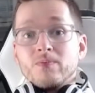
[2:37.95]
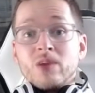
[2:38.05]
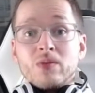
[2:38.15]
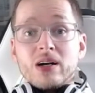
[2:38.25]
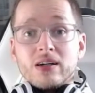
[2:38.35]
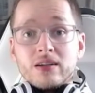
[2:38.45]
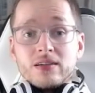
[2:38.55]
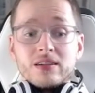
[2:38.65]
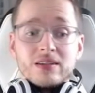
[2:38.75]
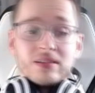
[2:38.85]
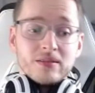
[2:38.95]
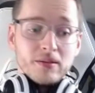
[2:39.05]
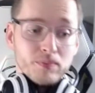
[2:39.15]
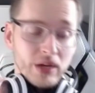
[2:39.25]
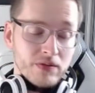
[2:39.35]
wir machen
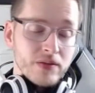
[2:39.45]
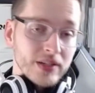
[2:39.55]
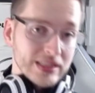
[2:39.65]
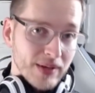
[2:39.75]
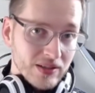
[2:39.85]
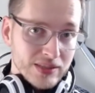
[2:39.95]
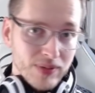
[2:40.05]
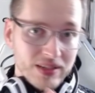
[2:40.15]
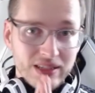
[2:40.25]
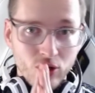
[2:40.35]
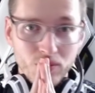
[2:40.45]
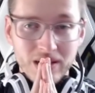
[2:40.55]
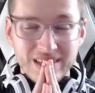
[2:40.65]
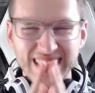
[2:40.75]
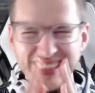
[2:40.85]
bei FIFA 22
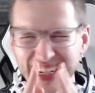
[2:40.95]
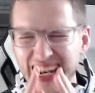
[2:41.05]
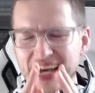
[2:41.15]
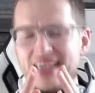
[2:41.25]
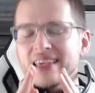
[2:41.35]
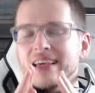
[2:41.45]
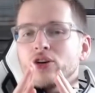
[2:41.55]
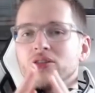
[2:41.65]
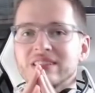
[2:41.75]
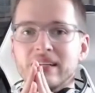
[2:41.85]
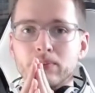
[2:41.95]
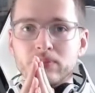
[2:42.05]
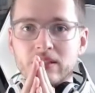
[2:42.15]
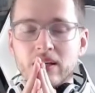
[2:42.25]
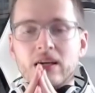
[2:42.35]
nochmal das gleiche
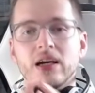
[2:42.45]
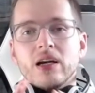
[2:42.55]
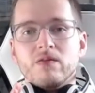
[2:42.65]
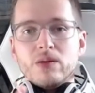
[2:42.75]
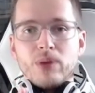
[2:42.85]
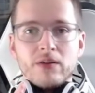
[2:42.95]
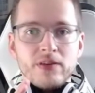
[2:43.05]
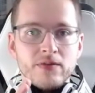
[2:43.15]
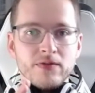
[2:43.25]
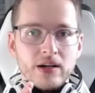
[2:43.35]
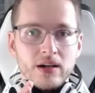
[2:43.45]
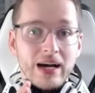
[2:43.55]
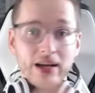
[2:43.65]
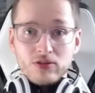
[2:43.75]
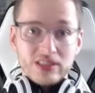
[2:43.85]
Konzept wie bei FIFA
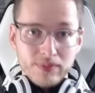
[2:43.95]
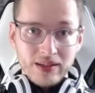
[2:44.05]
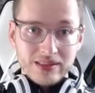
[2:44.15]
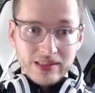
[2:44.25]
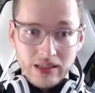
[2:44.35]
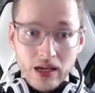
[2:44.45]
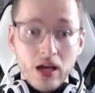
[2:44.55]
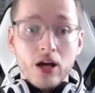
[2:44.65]
21.